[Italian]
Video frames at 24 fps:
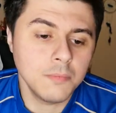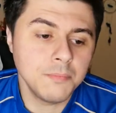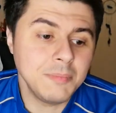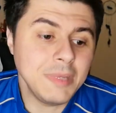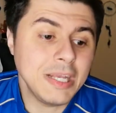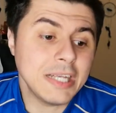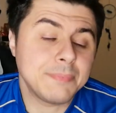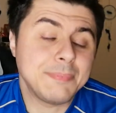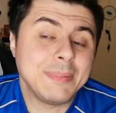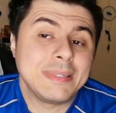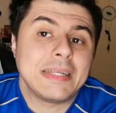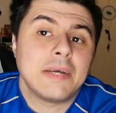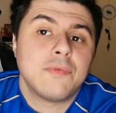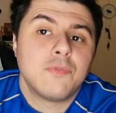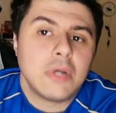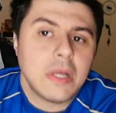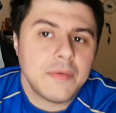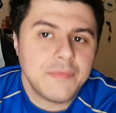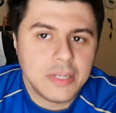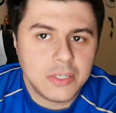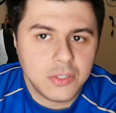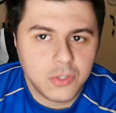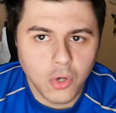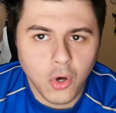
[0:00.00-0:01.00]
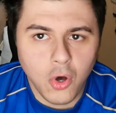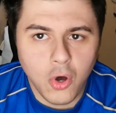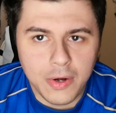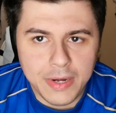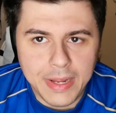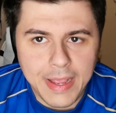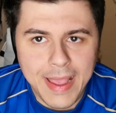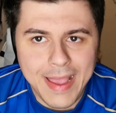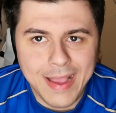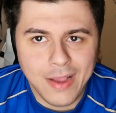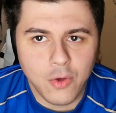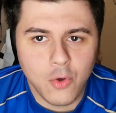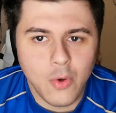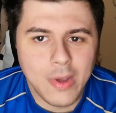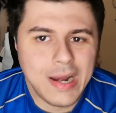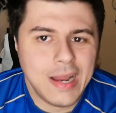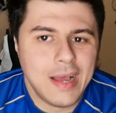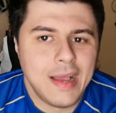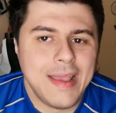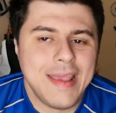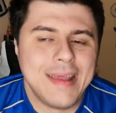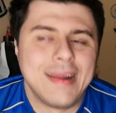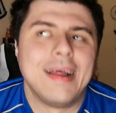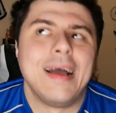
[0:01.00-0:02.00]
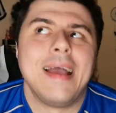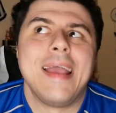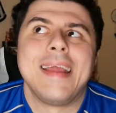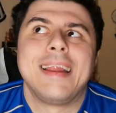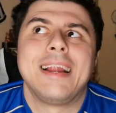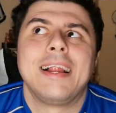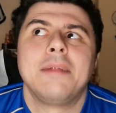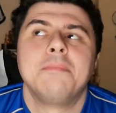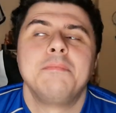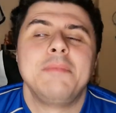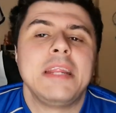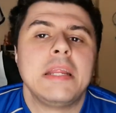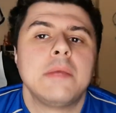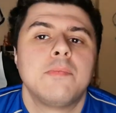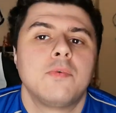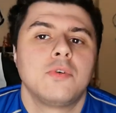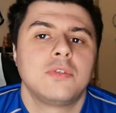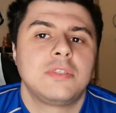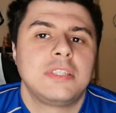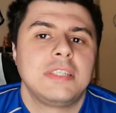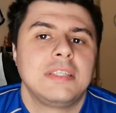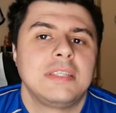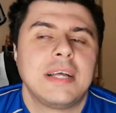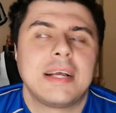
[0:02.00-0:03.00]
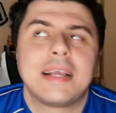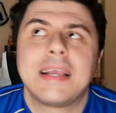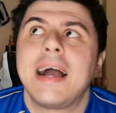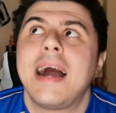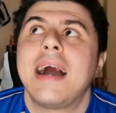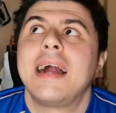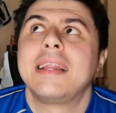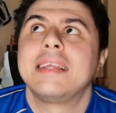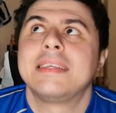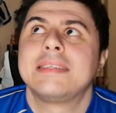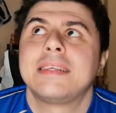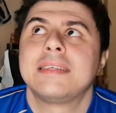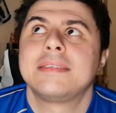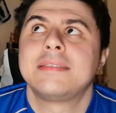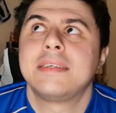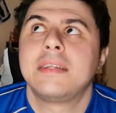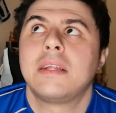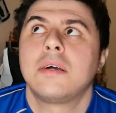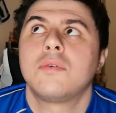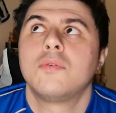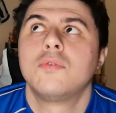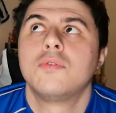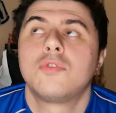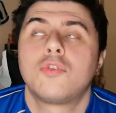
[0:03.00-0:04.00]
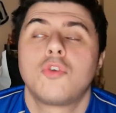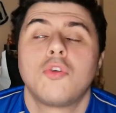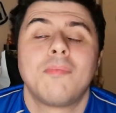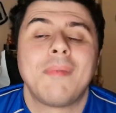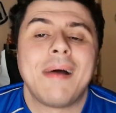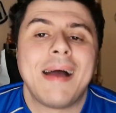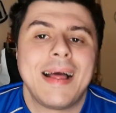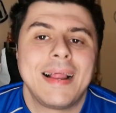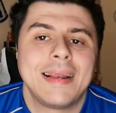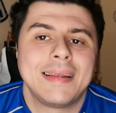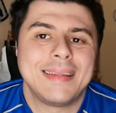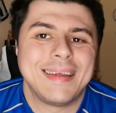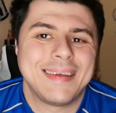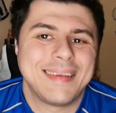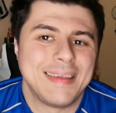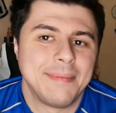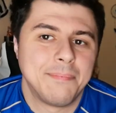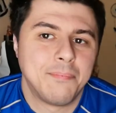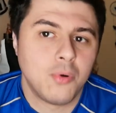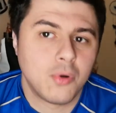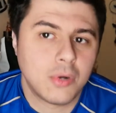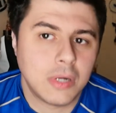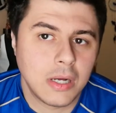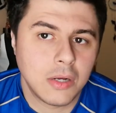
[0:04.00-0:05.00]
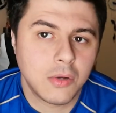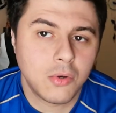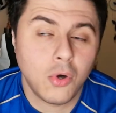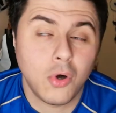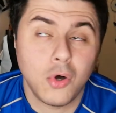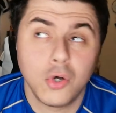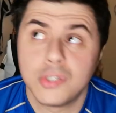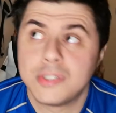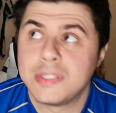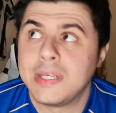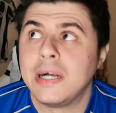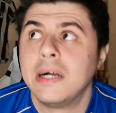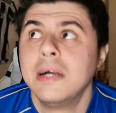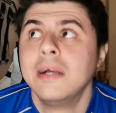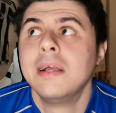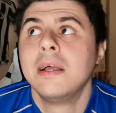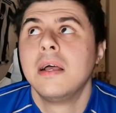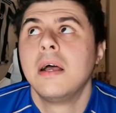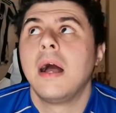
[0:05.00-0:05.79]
mi aspettavo una vittoria, ecco, era, era, era, il minimo sindacale stasera contro Malta, che è poca cosa,